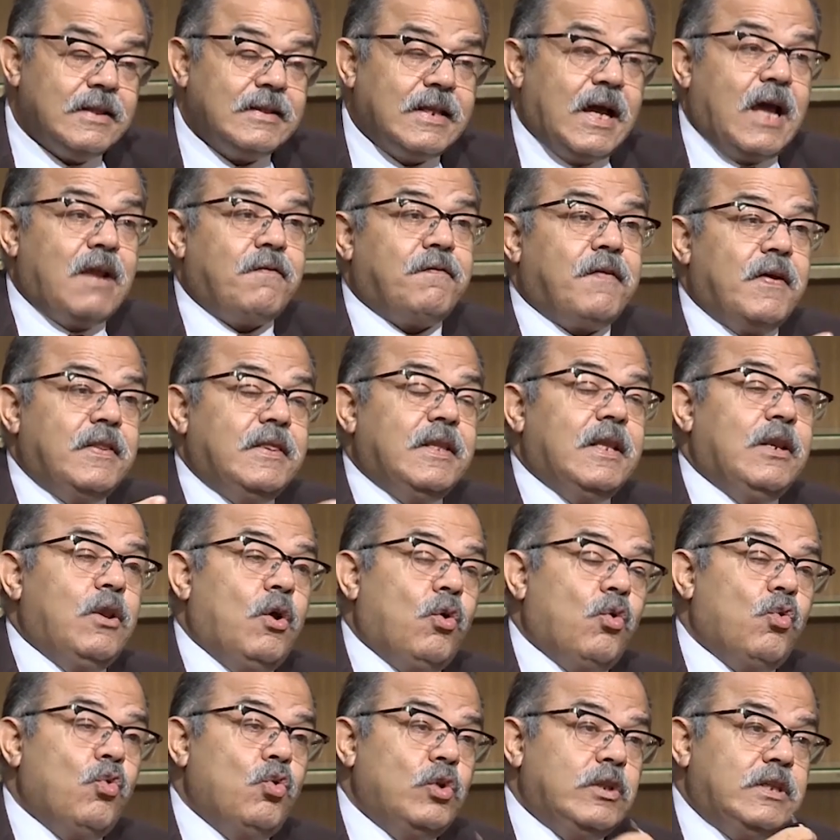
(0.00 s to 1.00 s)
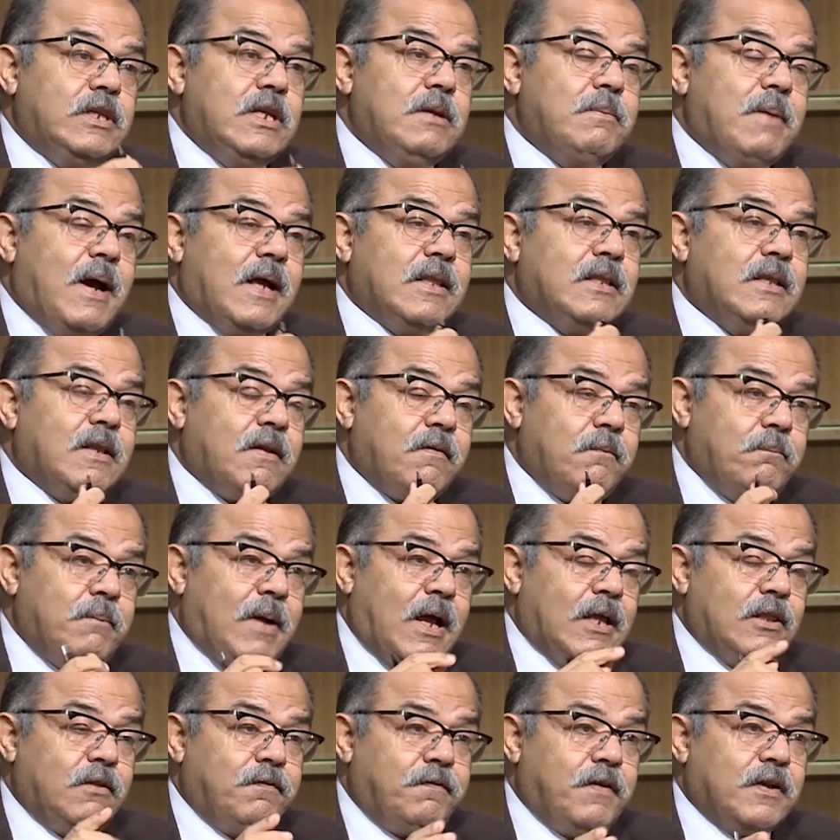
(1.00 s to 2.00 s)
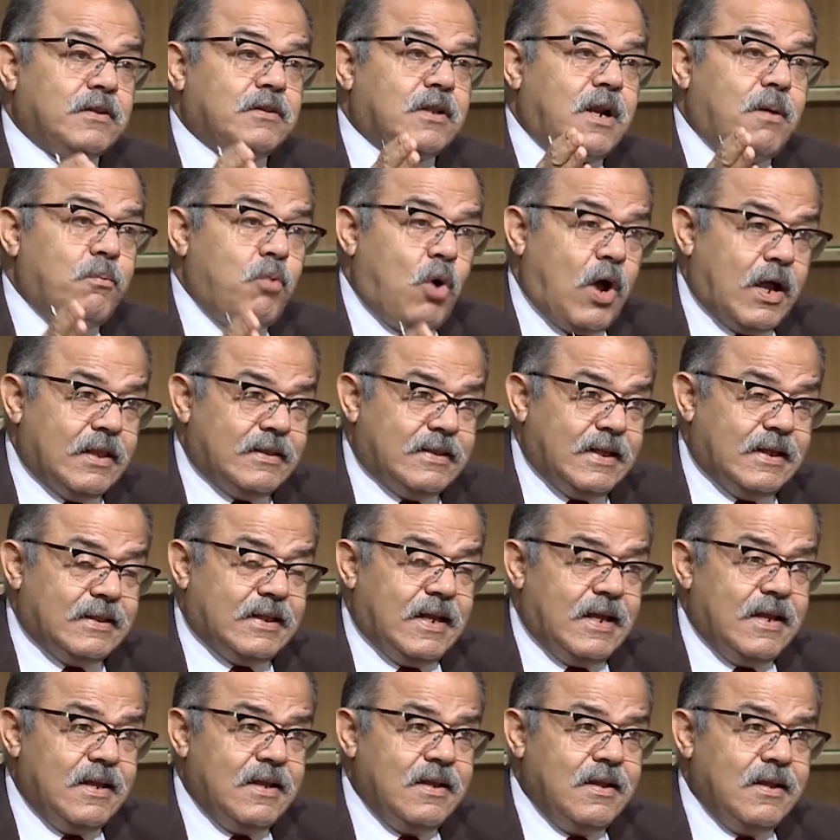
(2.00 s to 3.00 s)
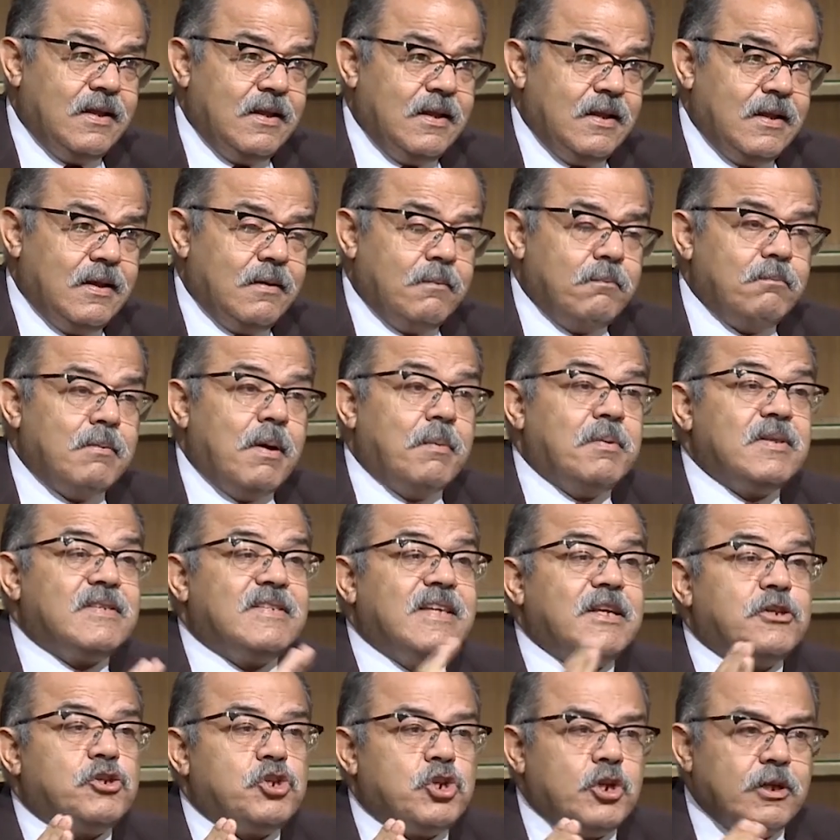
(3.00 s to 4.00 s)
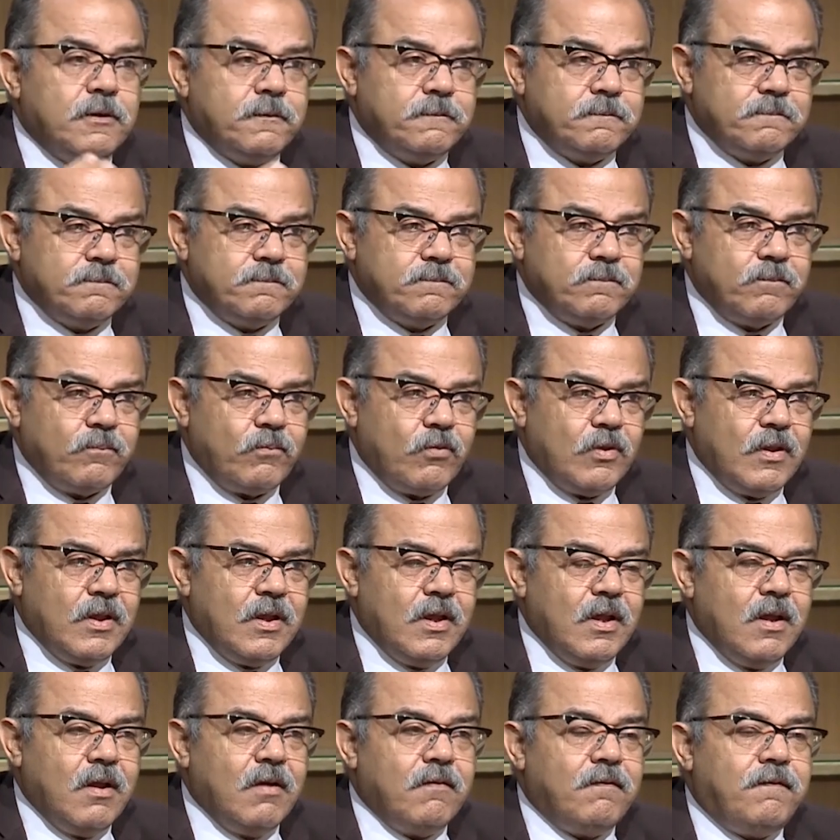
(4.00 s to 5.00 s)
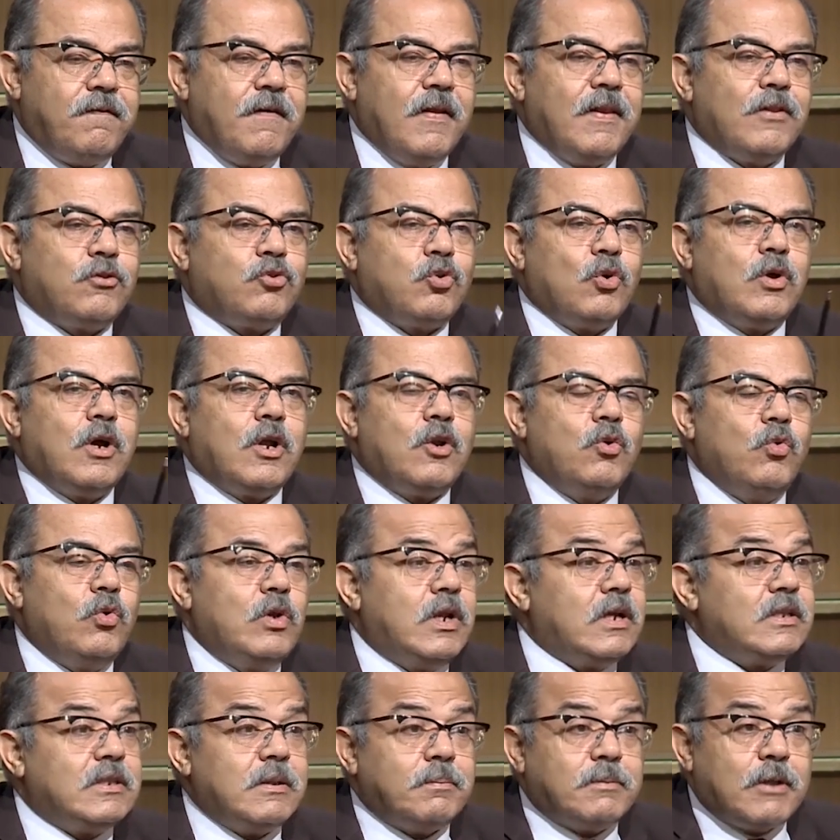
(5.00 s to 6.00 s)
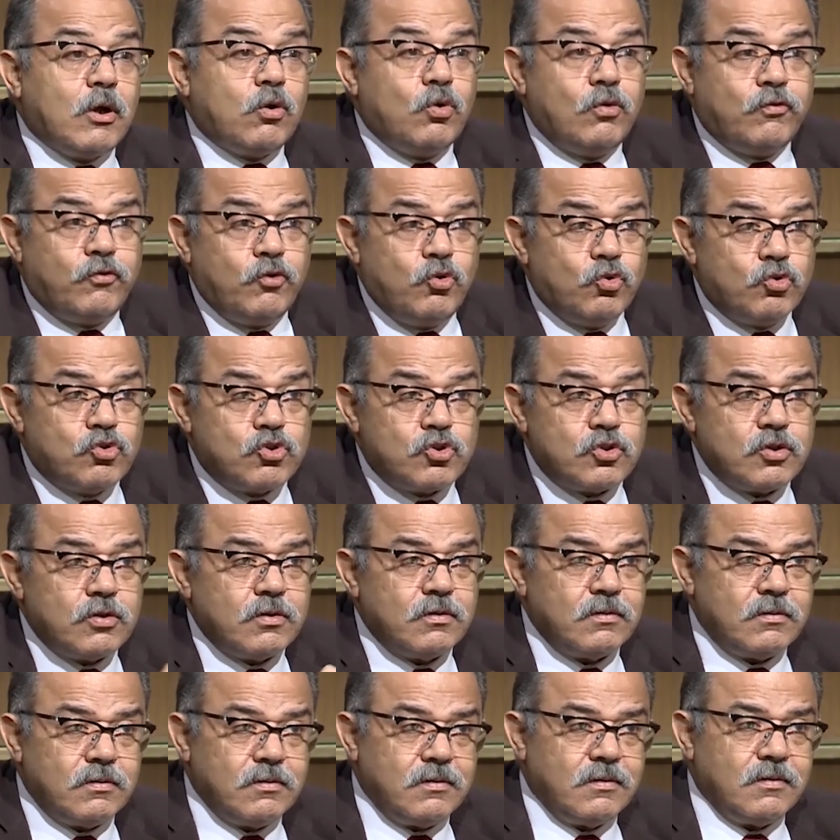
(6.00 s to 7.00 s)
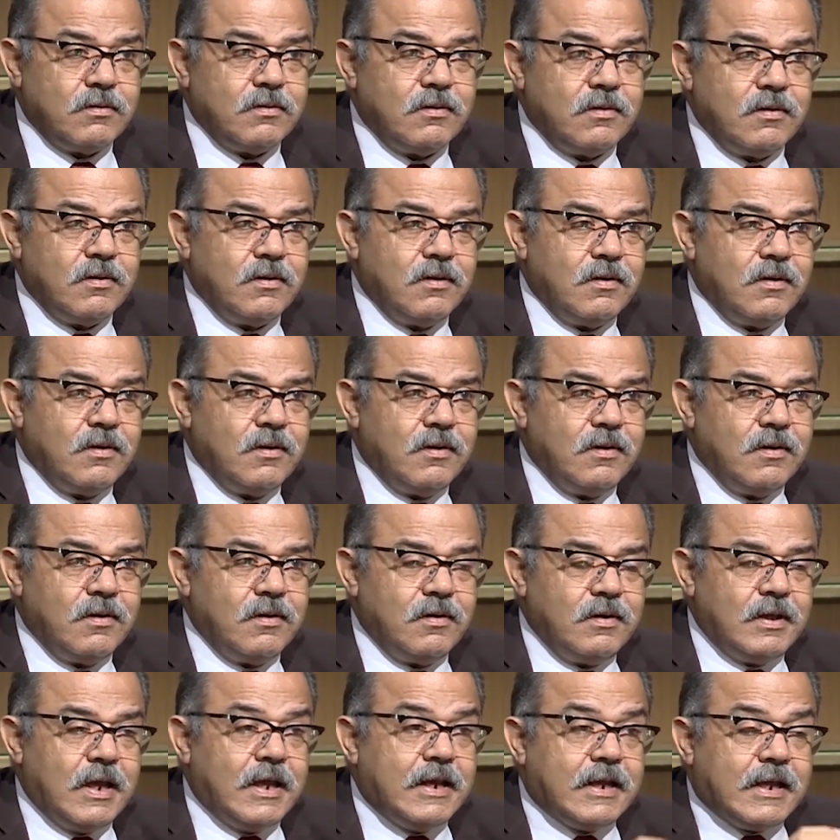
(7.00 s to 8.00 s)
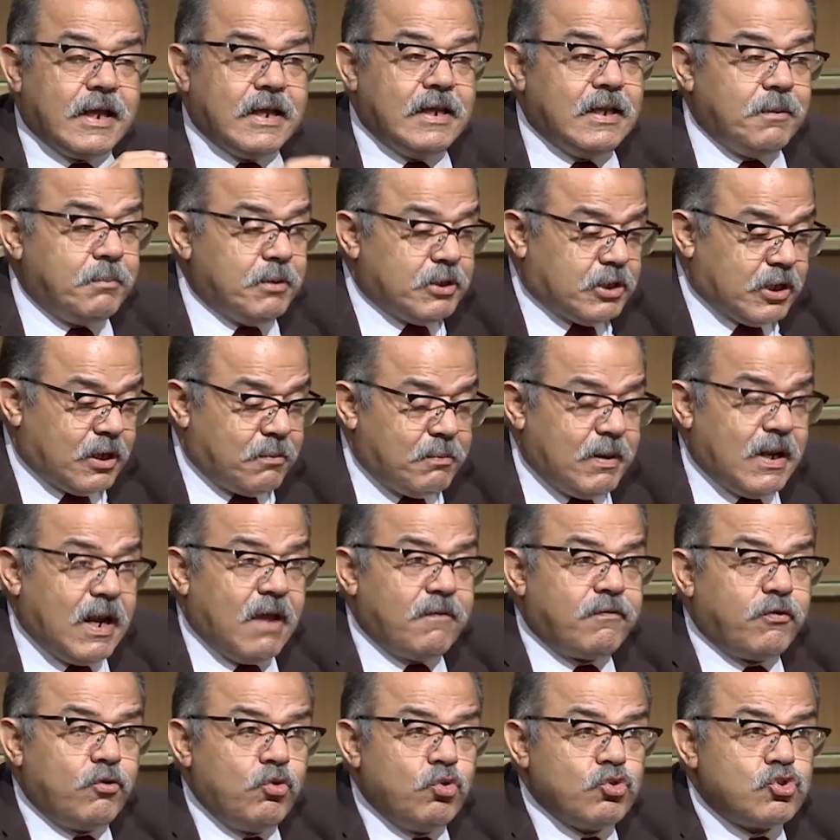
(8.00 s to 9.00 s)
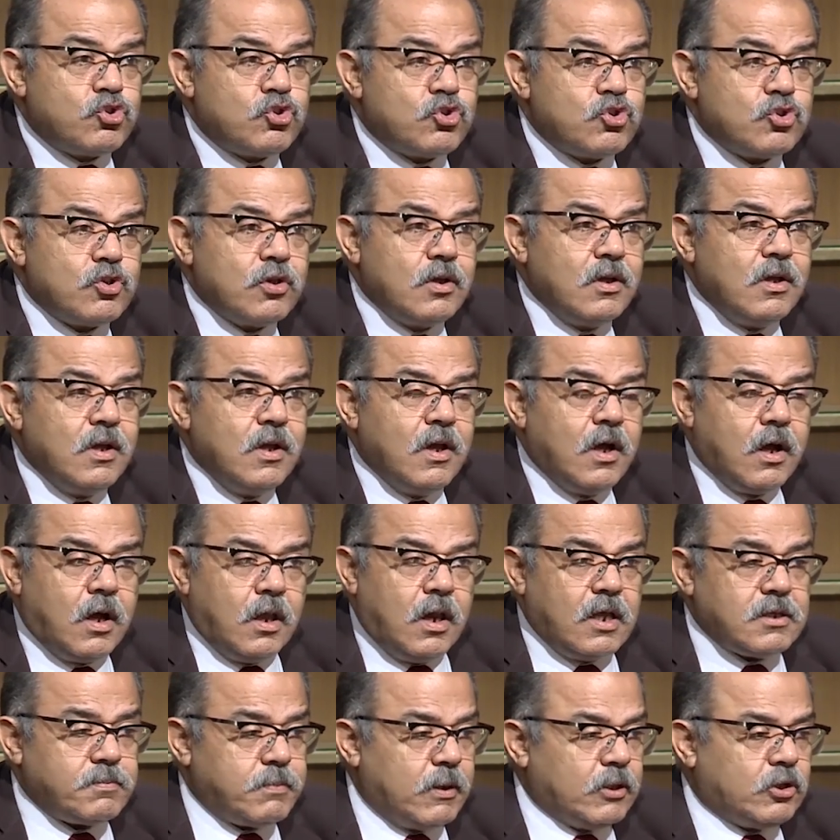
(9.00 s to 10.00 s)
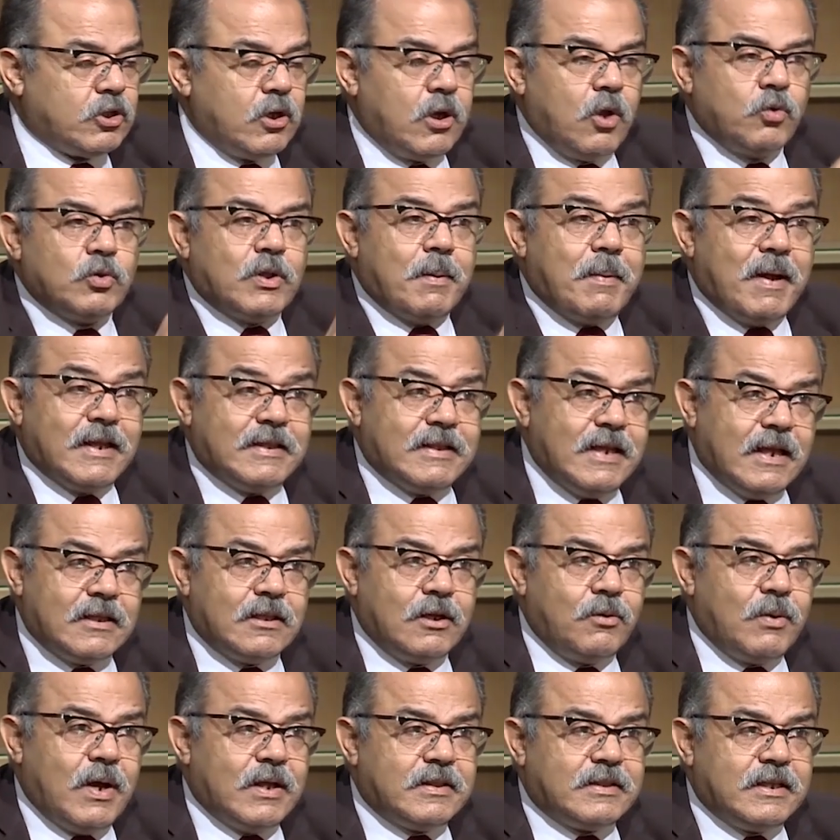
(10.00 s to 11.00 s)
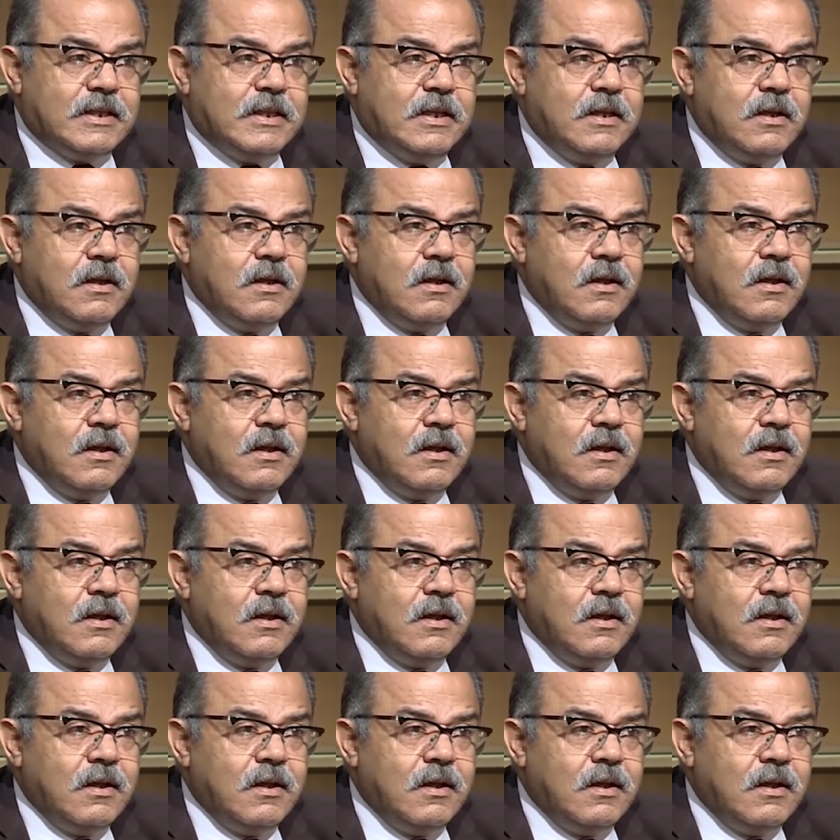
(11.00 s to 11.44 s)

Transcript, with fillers: انت عارفه ان العجول دي بعد بعد فتره محدده ما بتزيدش فالتجار يقول لك ده بتاكل فلوس اه يعني كانك مش بتزيد فلوس خلاص خلاص ما انت لو دبحتيها دلوقتي